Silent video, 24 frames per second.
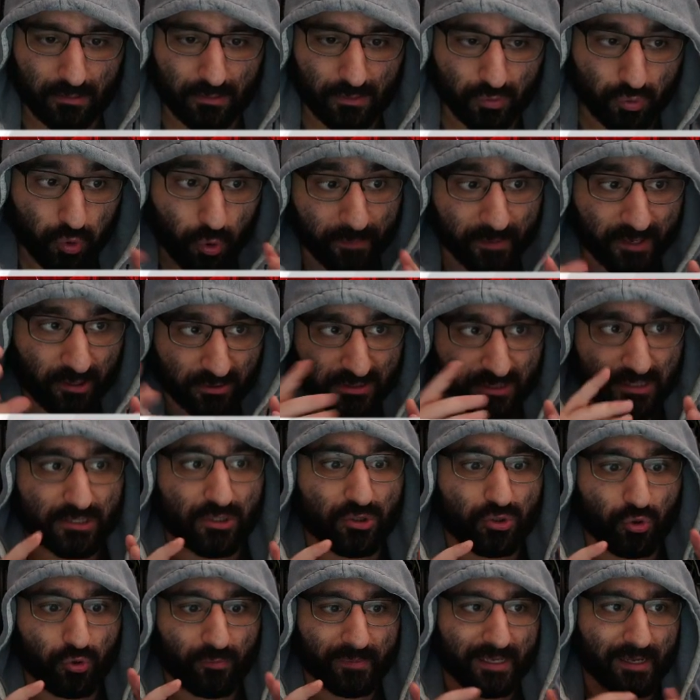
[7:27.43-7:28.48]
Du benutzt die
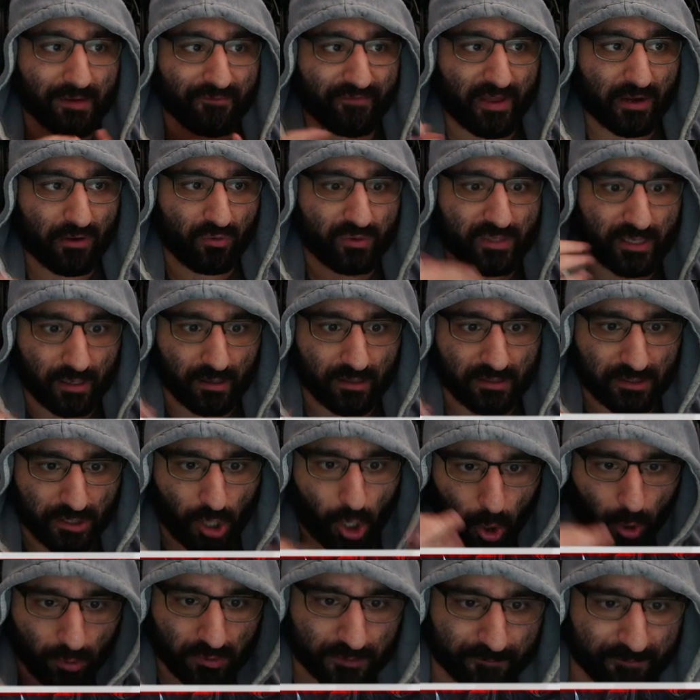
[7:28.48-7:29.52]
Yumi, wenn du ihr, ihr
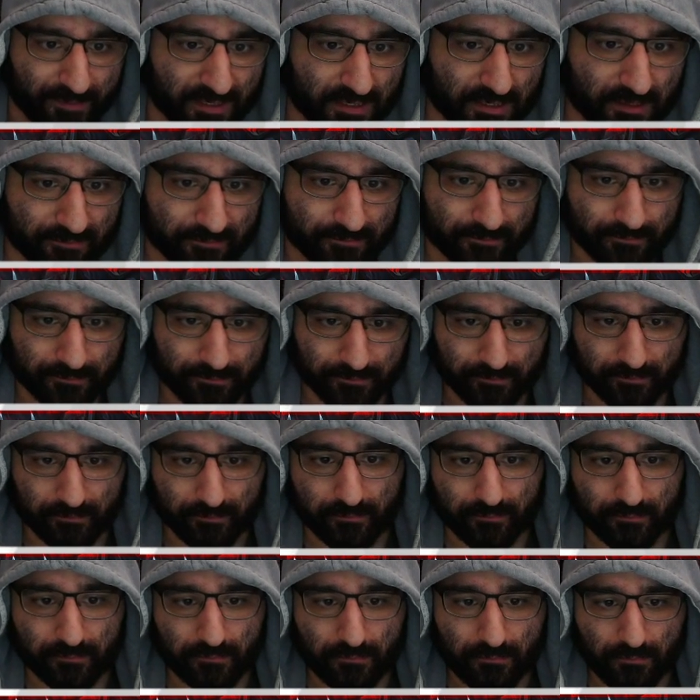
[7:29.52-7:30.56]
Host bist.
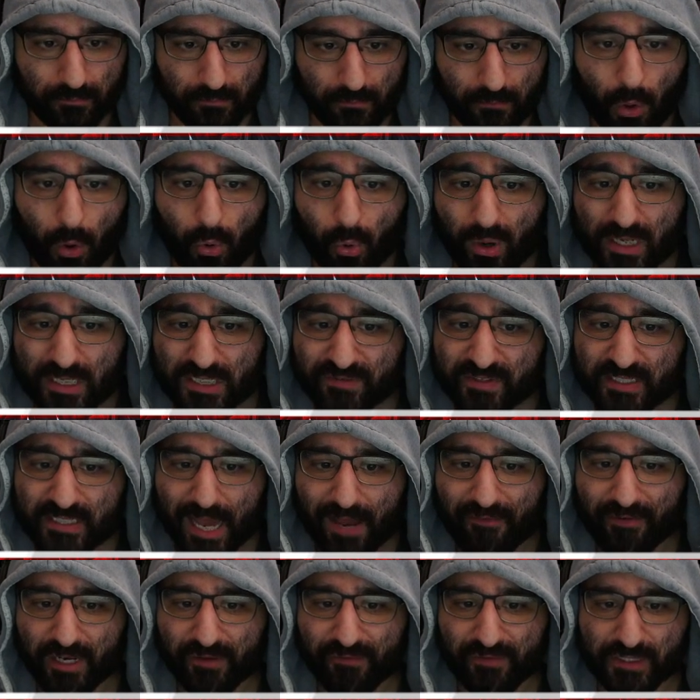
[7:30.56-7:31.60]
Oder sie wissen
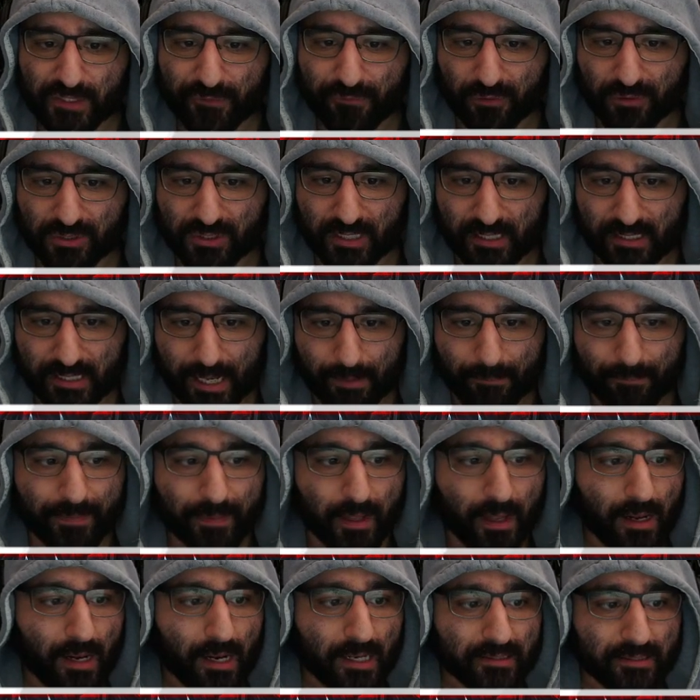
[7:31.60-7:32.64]
einfach nicht, wie sie funktioniert. Ja.
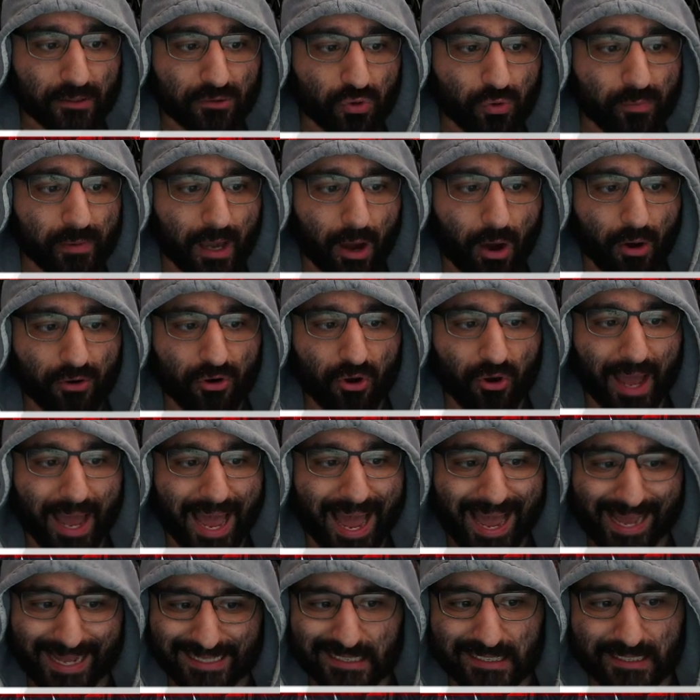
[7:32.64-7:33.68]
Da Yumi auch noch
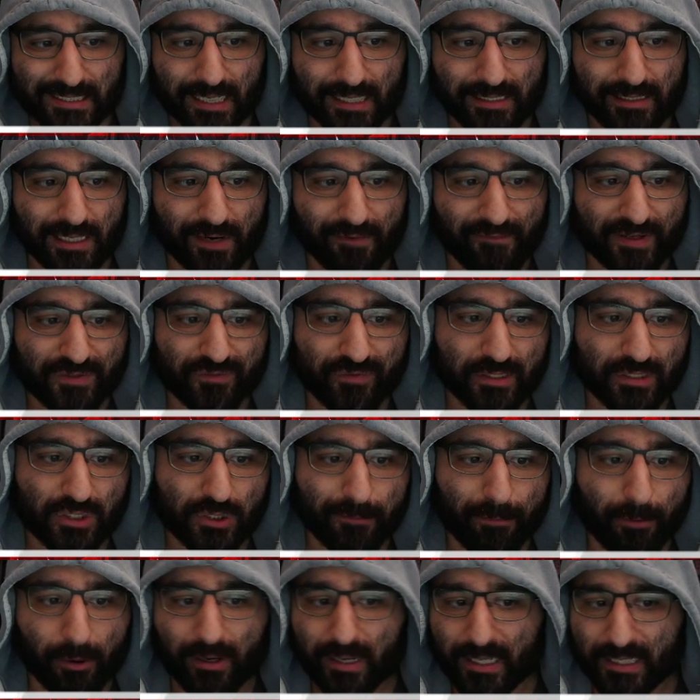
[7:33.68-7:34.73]
hart skaliert, was für einen
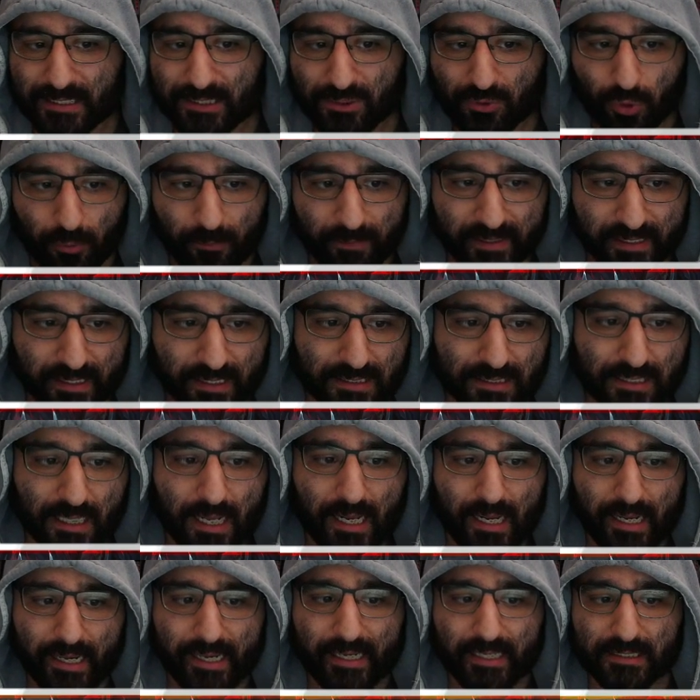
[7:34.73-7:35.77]
Supporter jetzt üblich ist,
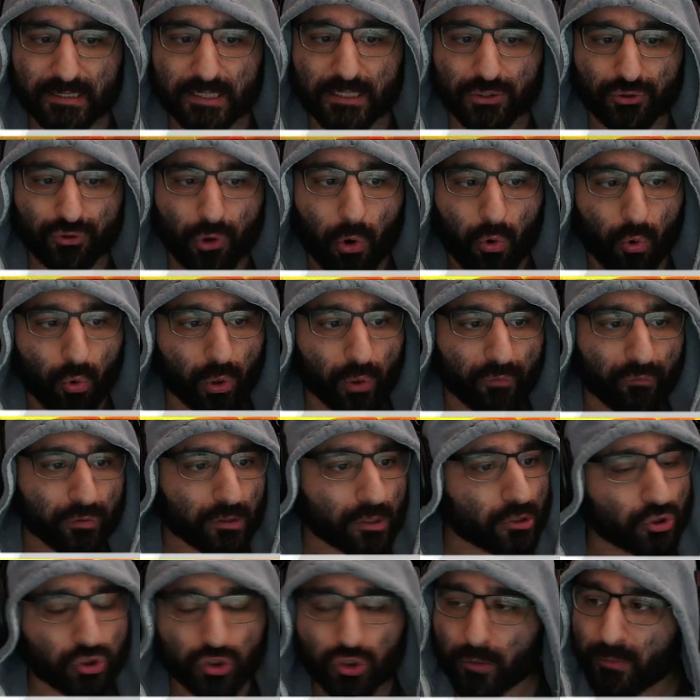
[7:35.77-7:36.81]
ist es noch
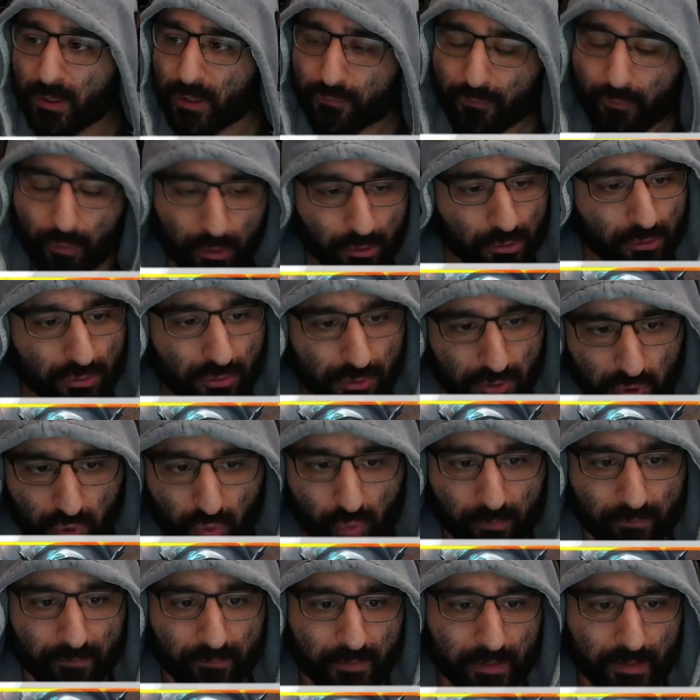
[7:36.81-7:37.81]
ungewohnter. Stimme ich völlig zu.